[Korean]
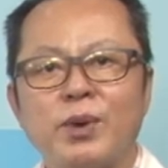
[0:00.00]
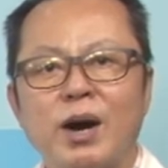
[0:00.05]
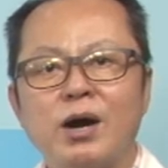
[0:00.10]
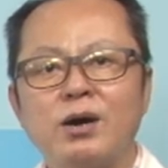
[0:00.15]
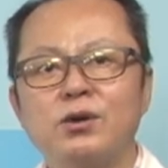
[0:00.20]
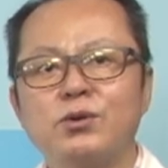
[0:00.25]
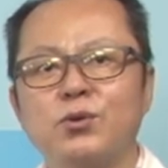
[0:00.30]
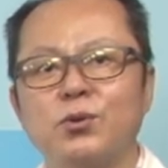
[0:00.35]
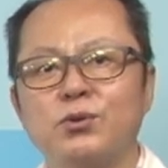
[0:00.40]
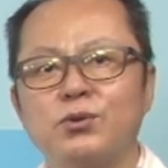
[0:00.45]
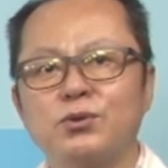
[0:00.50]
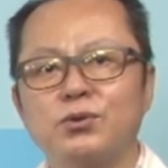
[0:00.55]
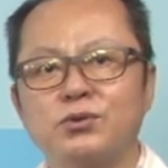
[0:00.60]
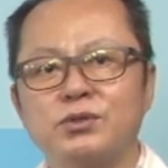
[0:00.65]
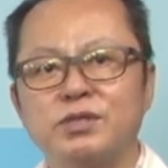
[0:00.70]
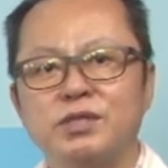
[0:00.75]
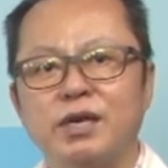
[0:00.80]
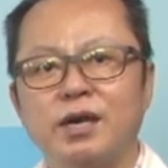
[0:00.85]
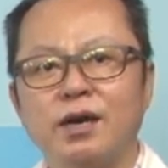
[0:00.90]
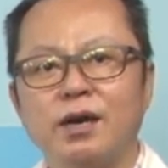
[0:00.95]

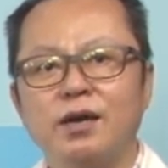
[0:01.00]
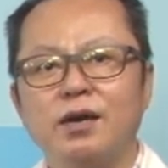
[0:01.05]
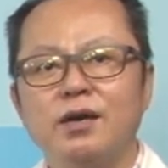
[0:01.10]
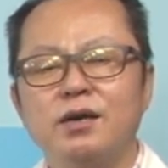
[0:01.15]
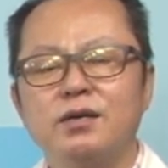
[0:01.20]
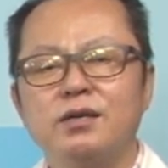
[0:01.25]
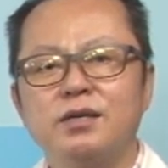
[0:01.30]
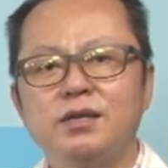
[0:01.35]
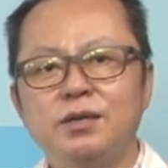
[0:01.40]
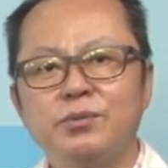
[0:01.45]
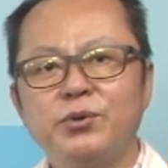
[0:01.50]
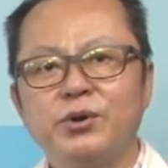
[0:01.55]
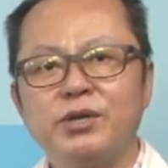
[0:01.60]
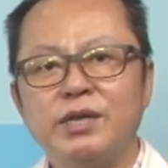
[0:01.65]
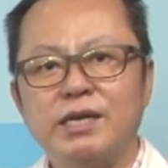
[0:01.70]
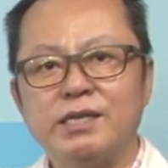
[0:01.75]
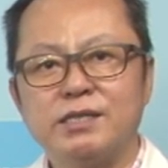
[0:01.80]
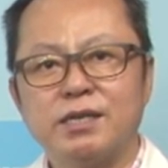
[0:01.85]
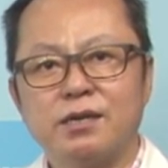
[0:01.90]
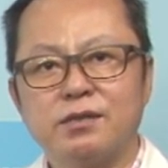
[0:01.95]
마을공동체
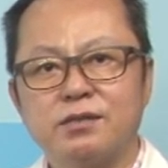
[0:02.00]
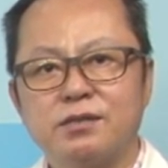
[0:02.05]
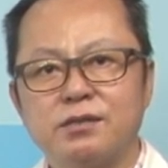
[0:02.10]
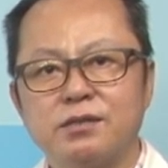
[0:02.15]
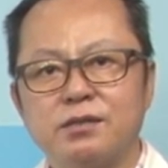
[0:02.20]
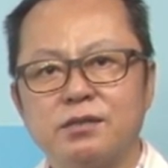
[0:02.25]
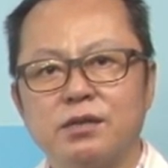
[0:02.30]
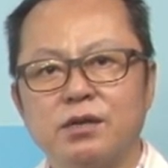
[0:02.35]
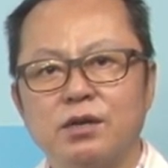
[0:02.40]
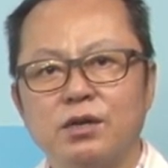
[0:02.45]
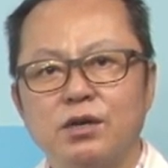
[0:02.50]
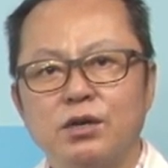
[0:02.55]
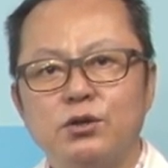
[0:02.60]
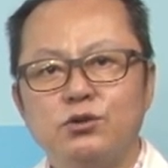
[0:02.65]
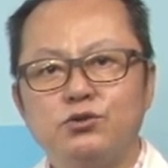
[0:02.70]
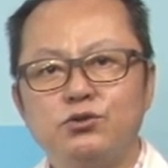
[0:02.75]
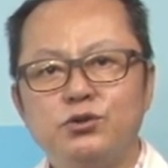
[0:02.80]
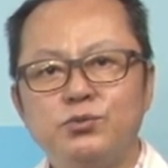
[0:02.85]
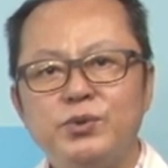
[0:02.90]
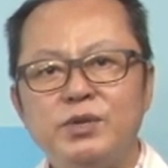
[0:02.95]
기버대장은
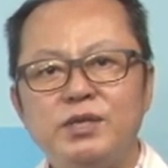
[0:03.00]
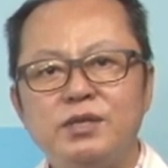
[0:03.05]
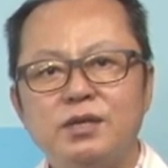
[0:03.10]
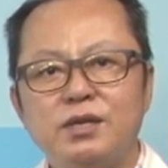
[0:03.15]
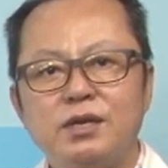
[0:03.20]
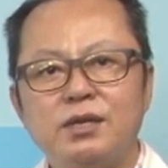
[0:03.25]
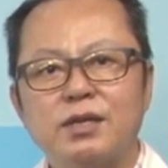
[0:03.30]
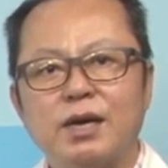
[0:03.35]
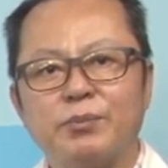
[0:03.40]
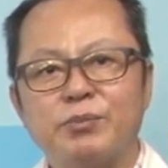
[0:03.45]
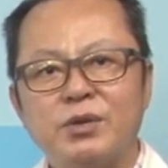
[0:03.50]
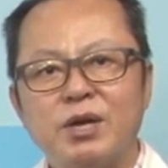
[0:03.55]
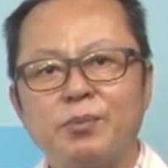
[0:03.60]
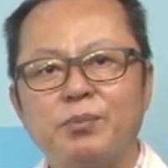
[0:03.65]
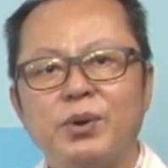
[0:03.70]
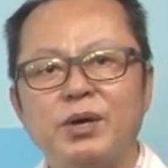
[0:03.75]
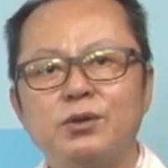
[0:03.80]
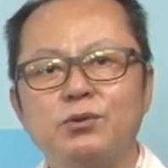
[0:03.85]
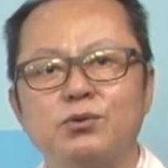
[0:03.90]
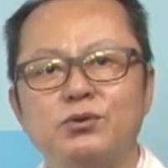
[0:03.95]
주민들이
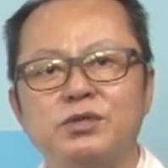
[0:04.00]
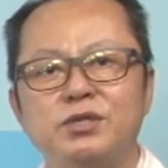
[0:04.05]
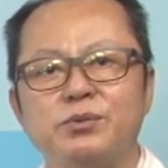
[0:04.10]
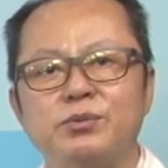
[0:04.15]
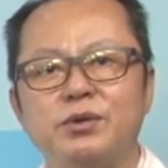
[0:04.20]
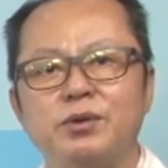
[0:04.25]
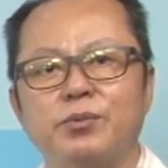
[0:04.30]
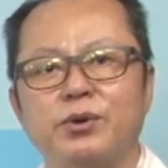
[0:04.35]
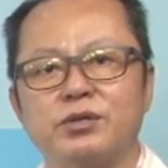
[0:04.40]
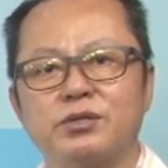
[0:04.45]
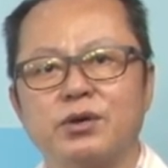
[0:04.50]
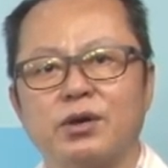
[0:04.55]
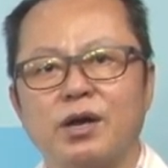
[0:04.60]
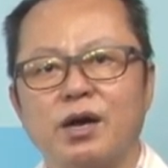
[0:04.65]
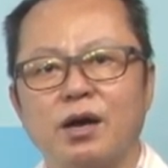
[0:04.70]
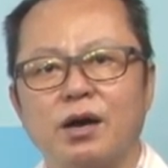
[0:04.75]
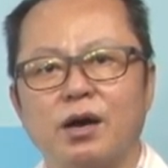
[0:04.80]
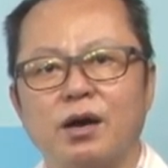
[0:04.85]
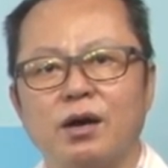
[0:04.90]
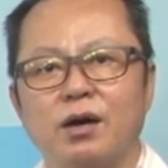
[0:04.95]
답답한 도심을
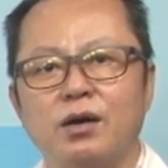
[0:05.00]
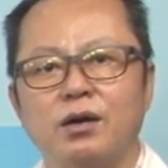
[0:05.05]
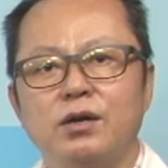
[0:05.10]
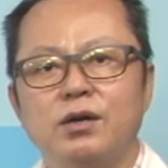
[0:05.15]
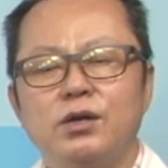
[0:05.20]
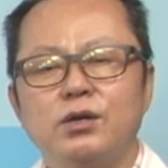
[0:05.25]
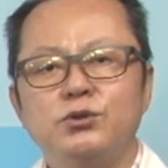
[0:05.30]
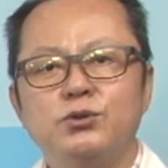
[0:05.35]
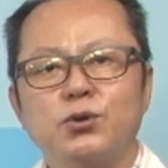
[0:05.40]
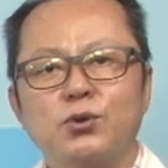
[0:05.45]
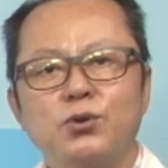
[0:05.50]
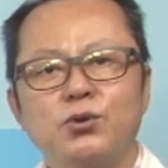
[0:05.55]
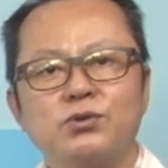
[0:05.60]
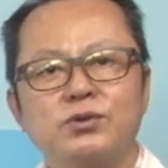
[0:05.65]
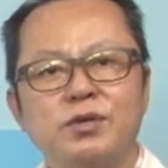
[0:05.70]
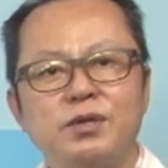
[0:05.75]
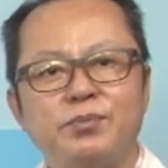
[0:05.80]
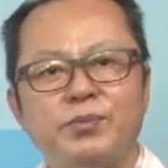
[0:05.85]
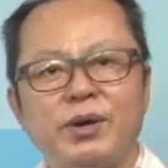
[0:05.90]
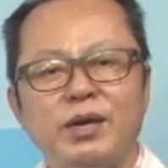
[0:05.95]
벗어나 초록
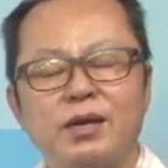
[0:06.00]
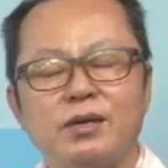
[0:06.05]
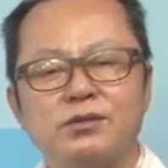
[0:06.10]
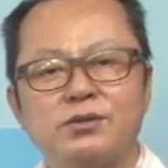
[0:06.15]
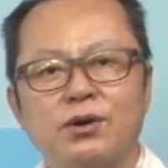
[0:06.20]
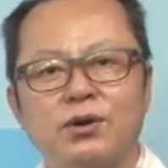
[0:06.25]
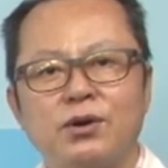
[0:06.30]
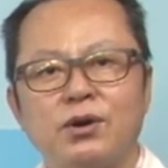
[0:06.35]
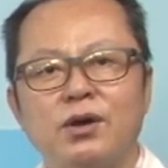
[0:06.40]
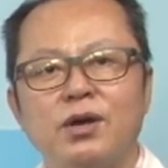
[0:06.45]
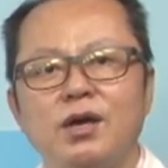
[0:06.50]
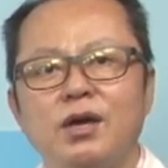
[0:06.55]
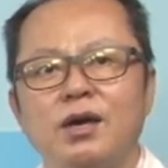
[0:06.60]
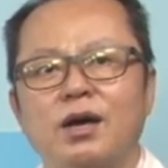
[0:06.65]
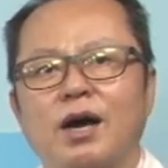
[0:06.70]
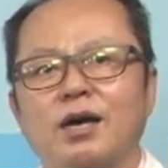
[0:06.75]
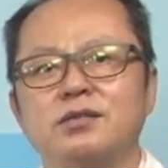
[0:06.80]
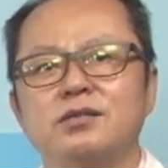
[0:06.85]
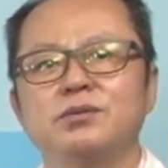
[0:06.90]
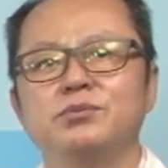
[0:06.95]
들판에서
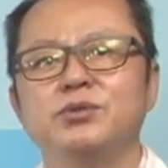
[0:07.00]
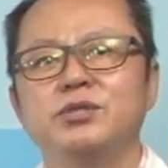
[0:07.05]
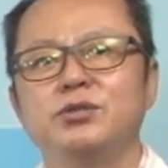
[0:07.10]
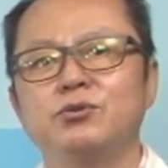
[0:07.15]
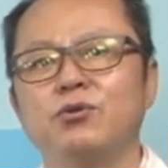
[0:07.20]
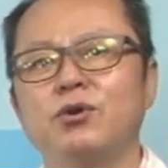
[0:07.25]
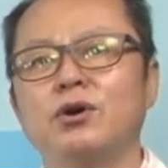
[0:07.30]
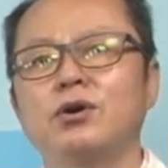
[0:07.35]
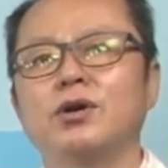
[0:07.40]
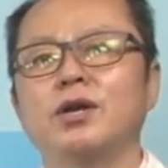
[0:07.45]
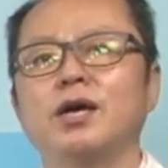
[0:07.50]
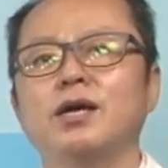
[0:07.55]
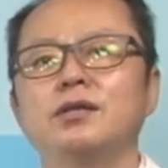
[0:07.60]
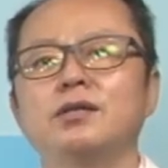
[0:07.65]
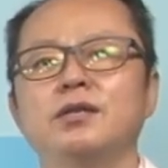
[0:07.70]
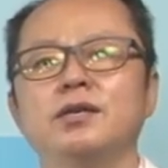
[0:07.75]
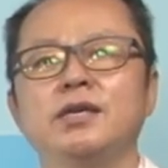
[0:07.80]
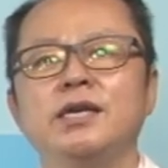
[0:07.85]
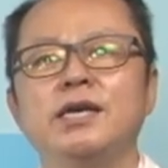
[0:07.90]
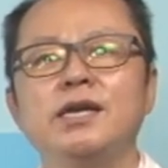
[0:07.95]
가슴
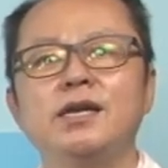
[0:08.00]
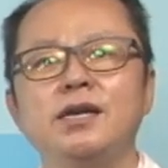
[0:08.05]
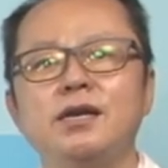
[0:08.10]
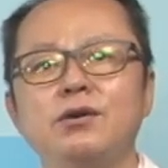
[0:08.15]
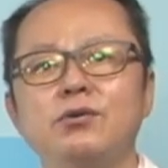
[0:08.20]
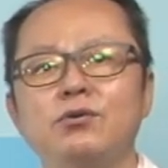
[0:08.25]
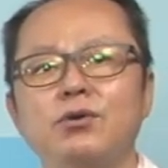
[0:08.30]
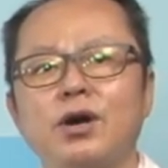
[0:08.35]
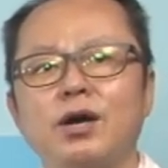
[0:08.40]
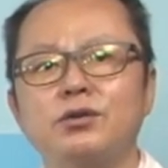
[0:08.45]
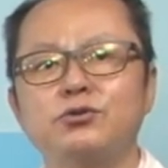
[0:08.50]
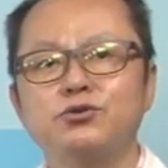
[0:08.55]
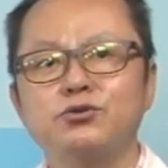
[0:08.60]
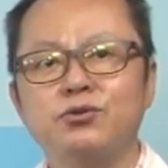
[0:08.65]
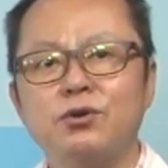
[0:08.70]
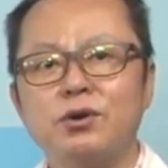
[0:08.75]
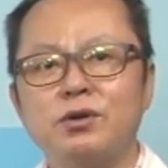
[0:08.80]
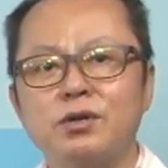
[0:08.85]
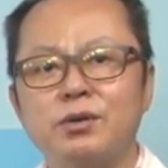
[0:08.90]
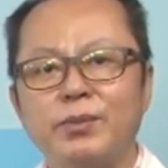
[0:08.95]
시원한 힐링과
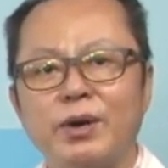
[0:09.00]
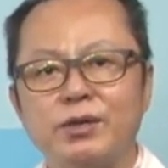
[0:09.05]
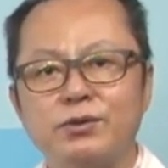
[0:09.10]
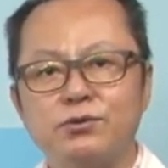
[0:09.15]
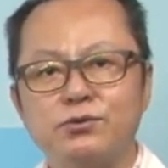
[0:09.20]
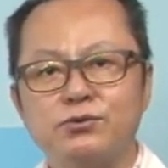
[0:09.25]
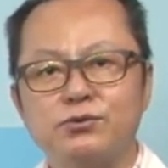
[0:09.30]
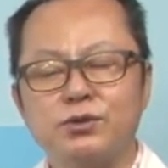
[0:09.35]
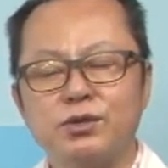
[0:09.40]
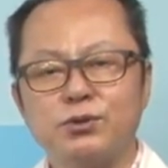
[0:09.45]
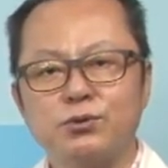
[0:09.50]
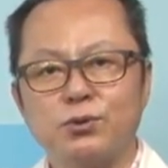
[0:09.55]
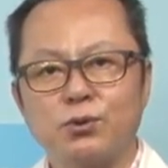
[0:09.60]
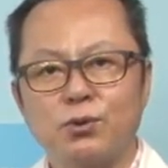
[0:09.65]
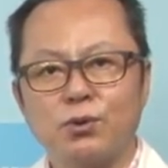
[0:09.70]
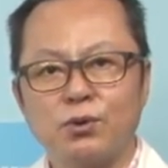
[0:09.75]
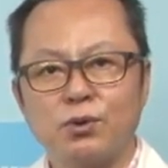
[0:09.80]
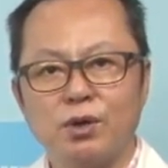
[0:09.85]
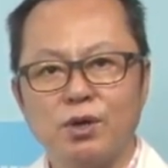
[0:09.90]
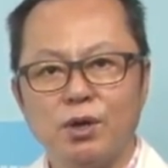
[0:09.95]
추억을 만들 수
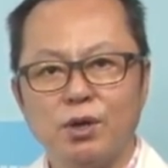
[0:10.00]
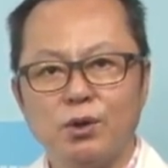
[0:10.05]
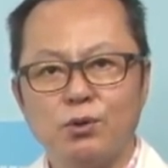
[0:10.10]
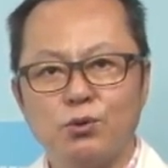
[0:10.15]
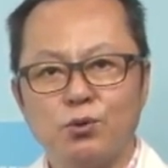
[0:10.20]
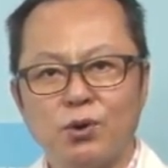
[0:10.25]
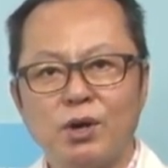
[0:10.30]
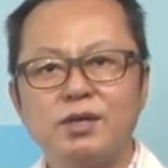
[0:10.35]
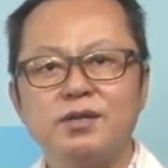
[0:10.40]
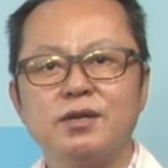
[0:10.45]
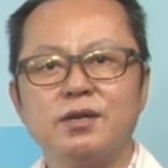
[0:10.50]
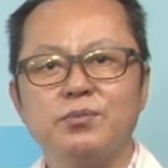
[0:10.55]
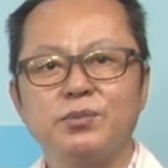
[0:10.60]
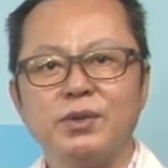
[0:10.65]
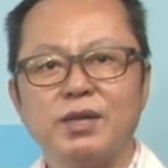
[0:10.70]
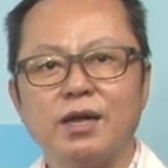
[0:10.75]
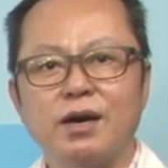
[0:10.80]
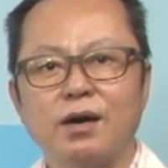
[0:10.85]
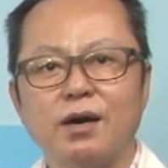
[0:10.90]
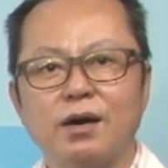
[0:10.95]
있도록
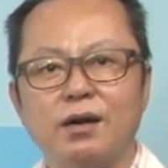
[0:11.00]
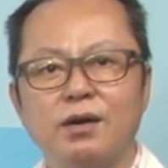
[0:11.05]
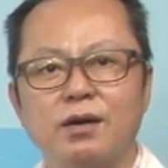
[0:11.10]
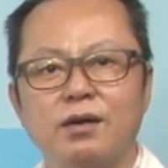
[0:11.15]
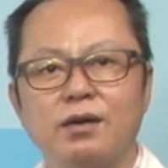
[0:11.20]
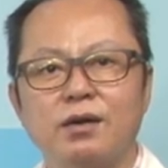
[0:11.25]
도와드립니다.